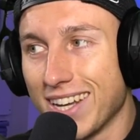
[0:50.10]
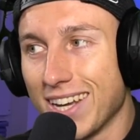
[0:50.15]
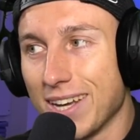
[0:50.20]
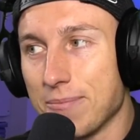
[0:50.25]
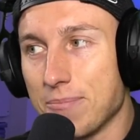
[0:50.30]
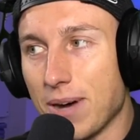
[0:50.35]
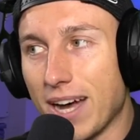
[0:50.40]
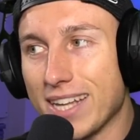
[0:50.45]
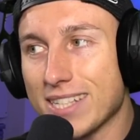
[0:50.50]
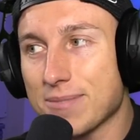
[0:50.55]

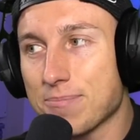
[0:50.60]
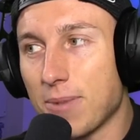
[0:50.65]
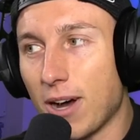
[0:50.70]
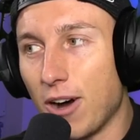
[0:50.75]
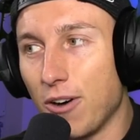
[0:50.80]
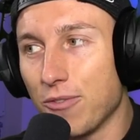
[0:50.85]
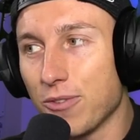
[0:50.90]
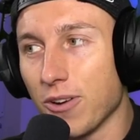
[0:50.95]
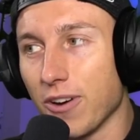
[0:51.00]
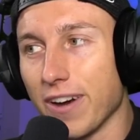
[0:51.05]
Passt mal
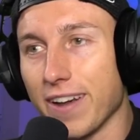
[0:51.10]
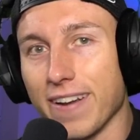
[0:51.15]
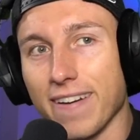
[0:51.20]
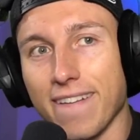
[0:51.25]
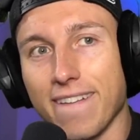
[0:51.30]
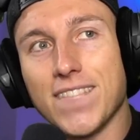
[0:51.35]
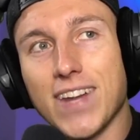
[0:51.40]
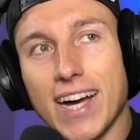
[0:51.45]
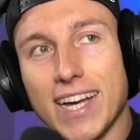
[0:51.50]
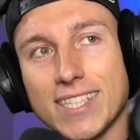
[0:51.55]
auf, Leute.
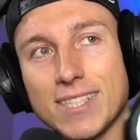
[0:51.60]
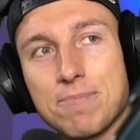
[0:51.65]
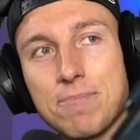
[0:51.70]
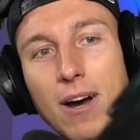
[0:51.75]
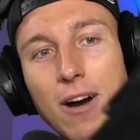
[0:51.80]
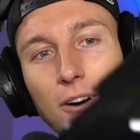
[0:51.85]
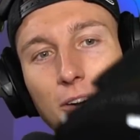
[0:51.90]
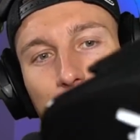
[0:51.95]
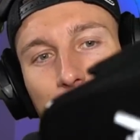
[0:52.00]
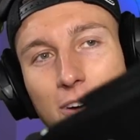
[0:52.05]
Passt mal
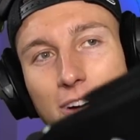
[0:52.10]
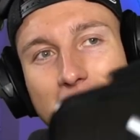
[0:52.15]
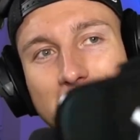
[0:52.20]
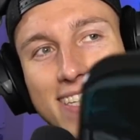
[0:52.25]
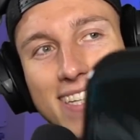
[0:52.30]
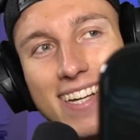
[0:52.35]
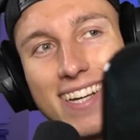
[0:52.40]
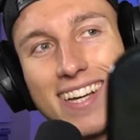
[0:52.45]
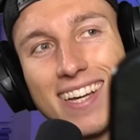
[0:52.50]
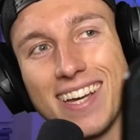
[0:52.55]
auf,
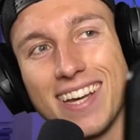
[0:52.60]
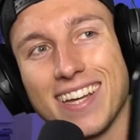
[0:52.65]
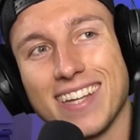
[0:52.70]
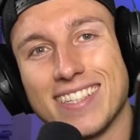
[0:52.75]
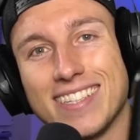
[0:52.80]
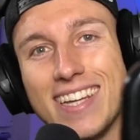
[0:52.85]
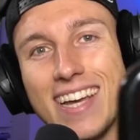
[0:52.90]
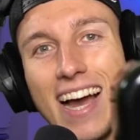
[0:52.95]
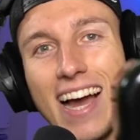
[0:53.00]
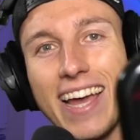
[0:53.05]
Leute.
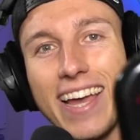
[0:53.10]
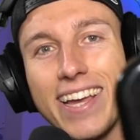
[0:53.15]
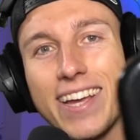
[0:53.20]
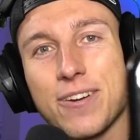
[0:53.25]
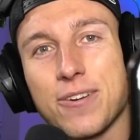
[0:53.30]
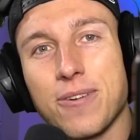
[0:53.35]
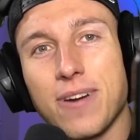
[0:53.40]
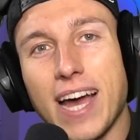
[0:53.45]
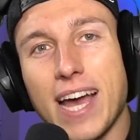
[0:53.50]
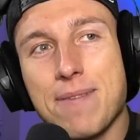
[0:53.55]
Die
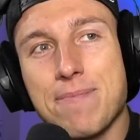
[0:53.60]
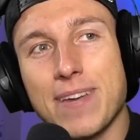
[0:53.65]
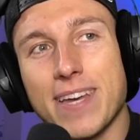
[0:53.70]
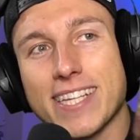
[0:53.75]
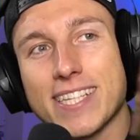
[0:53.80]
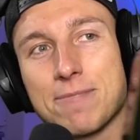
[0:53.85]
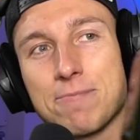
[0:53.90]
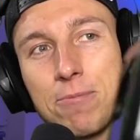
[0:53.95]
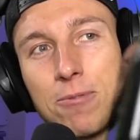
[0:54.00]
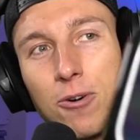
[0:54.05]

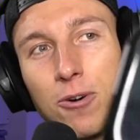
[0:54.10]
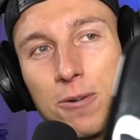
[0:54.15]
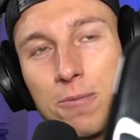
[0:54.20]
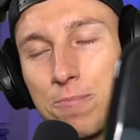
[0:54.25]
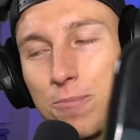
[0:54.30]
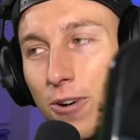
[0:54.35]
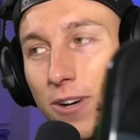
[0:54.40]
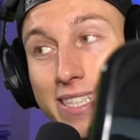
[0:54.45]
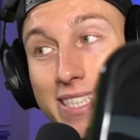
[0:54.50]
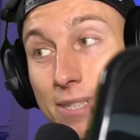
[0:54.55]
iCrimex
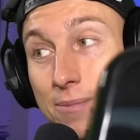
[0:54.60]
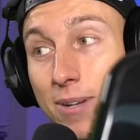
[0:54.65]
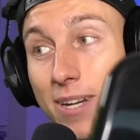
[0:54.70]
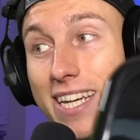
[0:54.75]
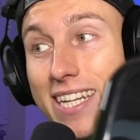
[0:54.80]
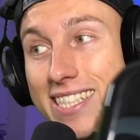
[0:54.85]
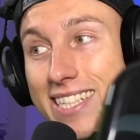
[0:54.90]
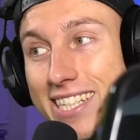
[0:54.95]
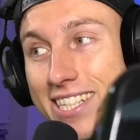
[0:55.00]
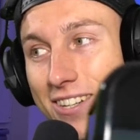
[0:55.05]
Brotbox. Ich bin
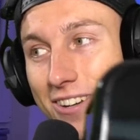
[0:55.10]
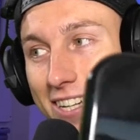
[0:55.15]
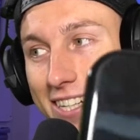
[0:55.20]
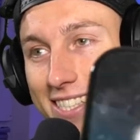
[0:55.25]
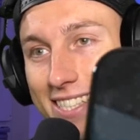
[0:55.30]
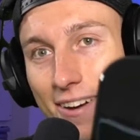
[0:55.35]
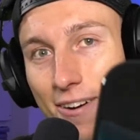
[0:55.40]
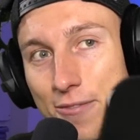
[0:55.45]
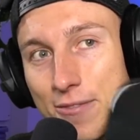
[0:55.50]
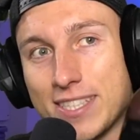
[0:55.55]
richtig stolz
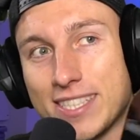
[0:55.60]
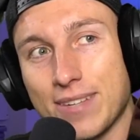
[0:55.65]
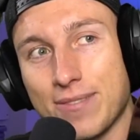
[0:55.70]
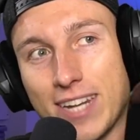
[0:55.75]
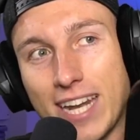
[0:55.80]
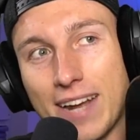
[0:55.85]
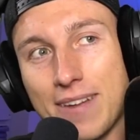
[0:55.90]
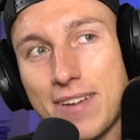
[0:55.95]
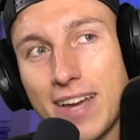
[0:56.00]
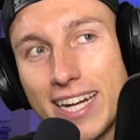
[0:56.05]
drauf. Wisst ihr, wie
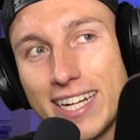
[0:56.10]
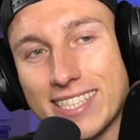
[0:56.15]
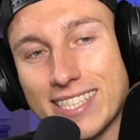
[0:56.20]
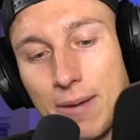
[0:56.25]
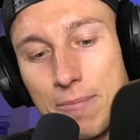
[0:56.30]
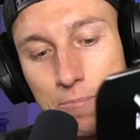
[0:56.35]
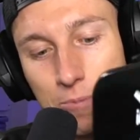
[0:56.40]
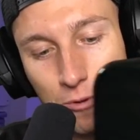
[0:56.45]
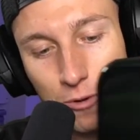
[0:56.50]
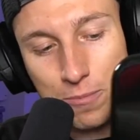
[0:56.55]
lange wir an dieser
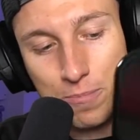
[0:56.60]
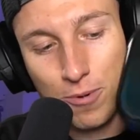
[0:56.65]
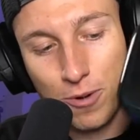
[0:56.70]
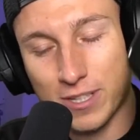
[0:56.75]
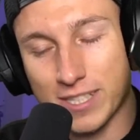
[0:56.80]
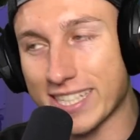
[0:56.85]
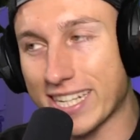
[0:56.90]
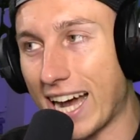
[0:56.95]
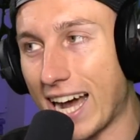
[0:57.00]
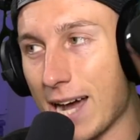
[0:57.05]

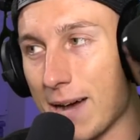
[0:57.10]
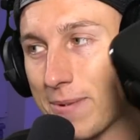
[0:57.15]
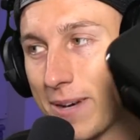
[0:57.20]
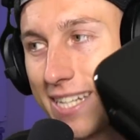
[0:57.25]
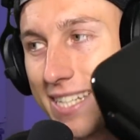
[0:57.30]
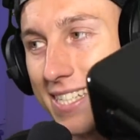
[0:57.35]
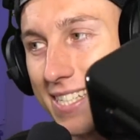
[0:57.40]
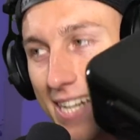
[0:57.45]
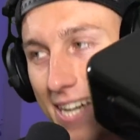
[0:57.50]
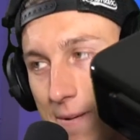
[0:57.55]
Brotbox
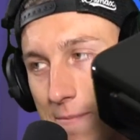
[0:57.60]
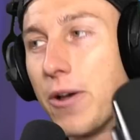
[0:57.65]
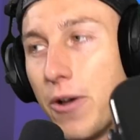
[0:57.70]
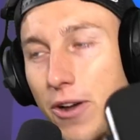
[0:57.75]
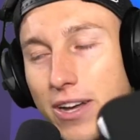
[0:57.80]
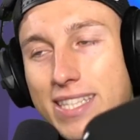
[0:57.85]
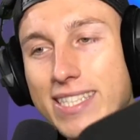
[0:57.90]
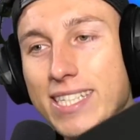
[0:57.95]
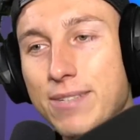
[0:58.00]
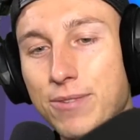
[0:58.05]
gearbeitet haben?
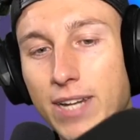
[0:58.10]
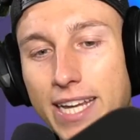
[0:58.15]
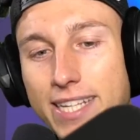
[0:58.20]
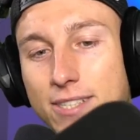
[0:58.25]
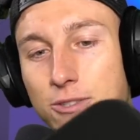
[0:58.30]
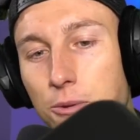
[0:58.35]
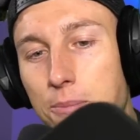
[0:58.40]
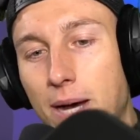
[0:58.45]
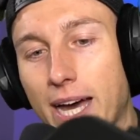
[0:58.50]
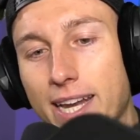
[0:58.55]
Hört sich vielleicht
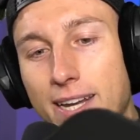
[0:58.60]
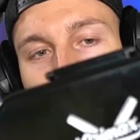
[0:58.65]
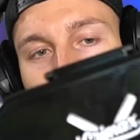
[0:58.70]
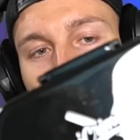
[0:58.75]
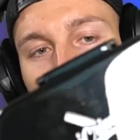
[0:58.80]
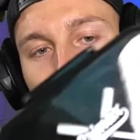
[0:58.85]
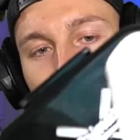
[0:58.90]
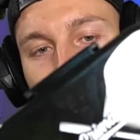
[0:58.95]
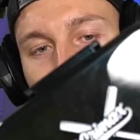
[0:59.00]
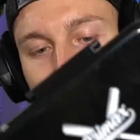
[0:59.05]
dumm an,
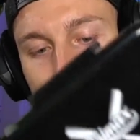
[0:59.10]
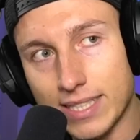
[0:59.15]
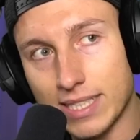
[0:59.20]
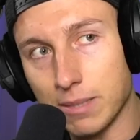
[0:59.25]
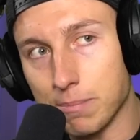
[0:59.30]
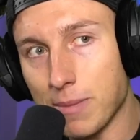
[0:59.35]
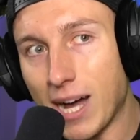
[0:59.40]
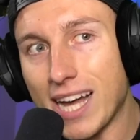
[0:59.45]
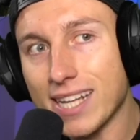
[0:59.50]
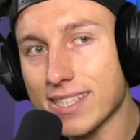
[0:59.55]
aber die
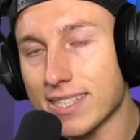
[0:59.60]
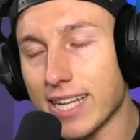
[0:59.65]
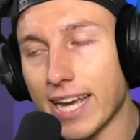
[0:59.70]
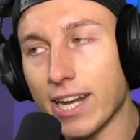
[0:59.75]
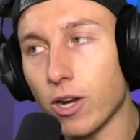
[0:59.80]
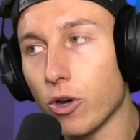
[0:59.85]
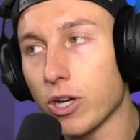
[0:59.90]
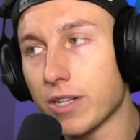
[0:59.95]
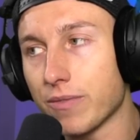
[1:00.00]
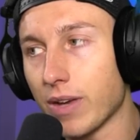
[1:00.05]
Maße, ey
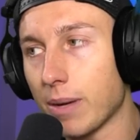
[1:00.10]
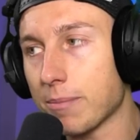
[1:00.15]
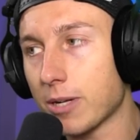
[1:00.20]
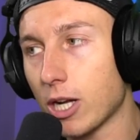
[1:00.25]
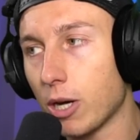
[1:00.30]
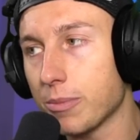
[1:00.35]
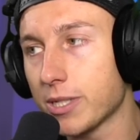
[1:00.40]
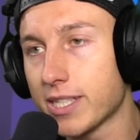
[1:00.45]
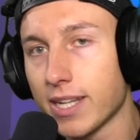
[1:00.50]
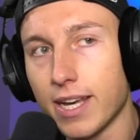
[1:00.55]
Leute, wir haben,
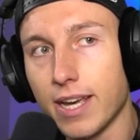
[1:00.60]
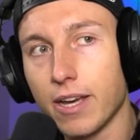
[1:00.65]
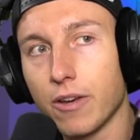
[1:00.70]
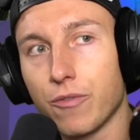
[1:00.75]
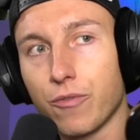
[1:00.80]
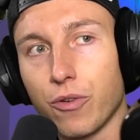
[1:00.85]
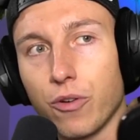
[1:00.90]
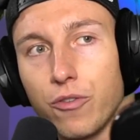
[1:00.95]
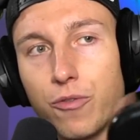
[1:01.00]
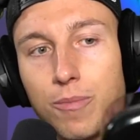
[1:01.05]
glaube ich,
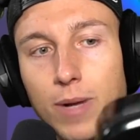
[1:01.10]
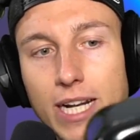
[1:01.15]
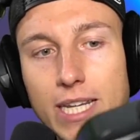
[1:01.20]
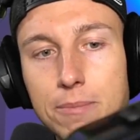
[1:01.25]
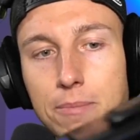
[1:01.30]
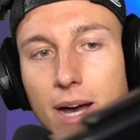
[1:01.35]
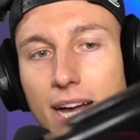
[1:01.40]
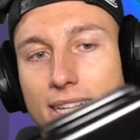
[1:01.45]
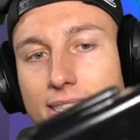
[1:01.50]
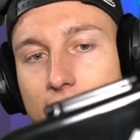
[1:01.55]
fünfmal die
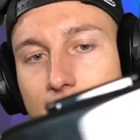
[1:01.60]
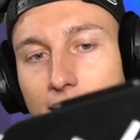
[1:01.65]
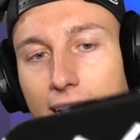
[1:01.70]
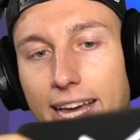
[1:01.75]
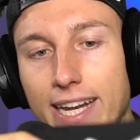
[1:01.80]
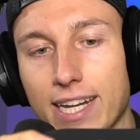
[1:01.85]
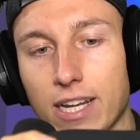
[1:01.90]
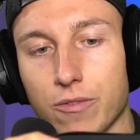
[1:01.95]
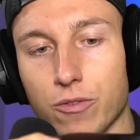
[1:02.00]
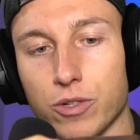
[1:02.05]
Maße
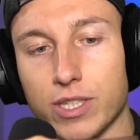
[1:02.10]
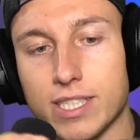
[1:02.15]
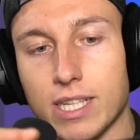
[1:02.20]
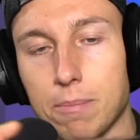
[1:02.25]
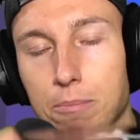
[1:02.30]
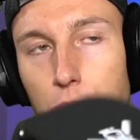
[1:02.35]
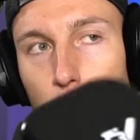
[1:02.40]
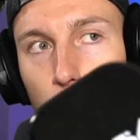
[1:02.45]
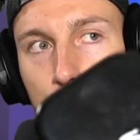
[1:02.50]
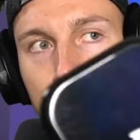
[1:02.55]
geändert von dieser
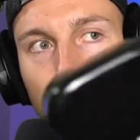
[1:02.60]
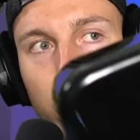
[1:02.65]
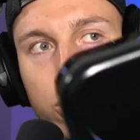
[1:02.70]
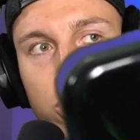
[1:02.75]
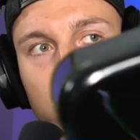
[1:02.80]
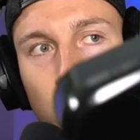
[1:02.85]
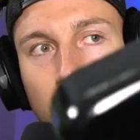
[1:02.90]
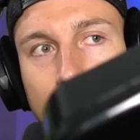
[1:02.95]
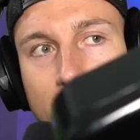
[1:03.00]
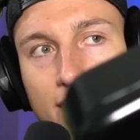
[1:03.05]
Brotbox,
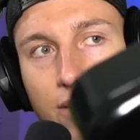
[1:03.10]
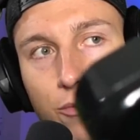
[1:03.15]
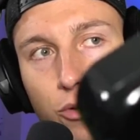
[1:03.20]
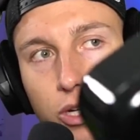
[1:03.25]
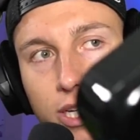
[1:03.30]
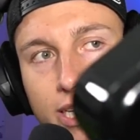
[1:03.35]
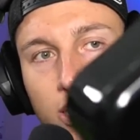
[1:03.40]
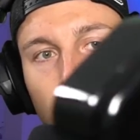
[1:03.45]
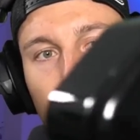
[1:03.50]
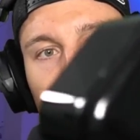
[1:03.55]
sodass da
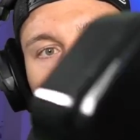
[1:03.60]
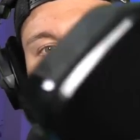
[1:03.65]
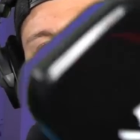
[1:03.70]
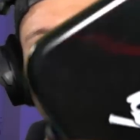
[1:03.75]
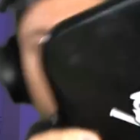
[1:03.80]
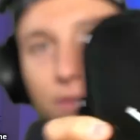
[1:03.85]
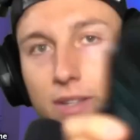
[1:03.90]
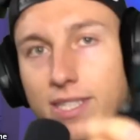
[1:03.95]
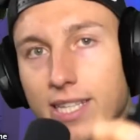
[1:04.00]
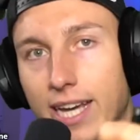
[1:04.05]
wirklich auch
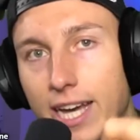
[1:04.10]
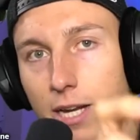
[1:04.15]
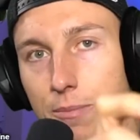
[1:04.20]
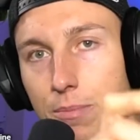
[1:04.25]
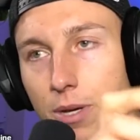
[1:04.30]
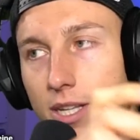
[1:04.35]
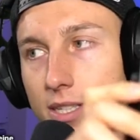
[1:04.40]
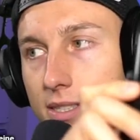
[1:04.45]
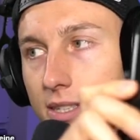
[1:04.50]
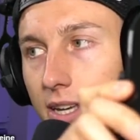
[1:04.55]
ordentlich was
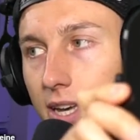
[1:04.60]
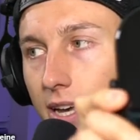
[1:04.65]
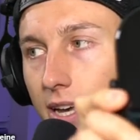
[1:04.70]
reinpasst.